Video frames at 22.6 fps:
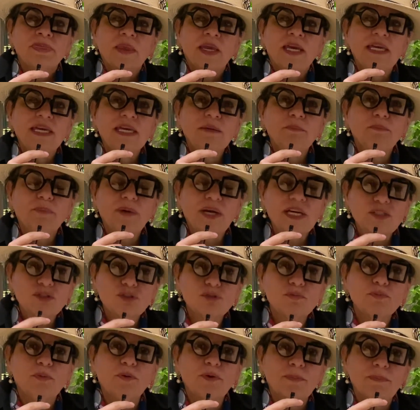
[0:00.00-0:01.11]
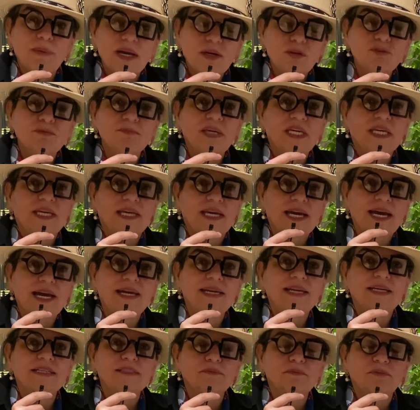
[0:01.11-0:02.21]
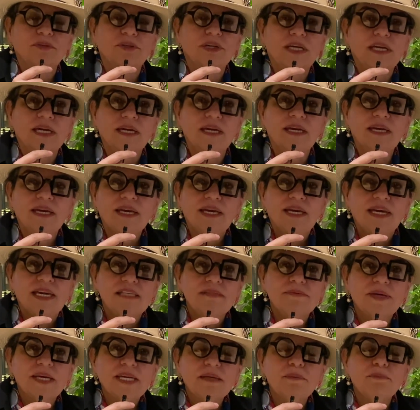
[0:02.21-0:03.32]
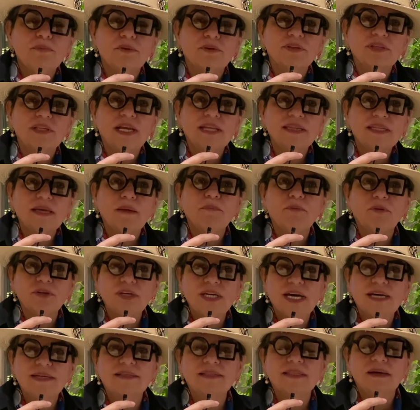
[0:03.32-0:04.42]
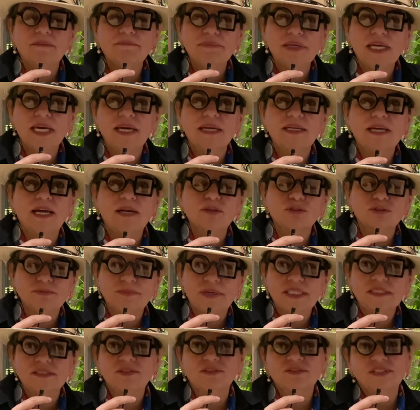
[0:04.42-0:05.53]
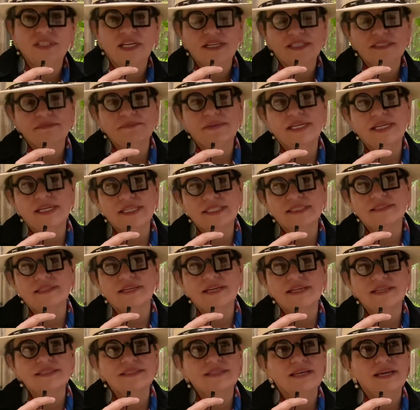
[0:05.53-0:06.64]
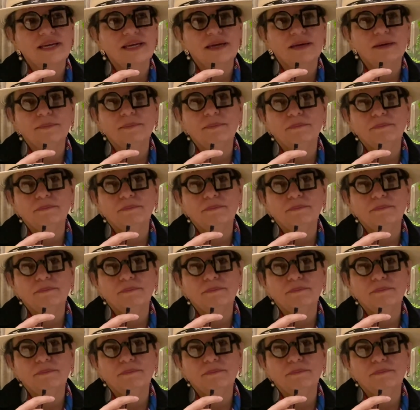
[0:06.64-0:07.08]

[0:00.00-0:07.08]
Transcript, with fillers: y hechos por manos mexicanas, porque es bien importante apoyar también a los maestros y a las maestras eh,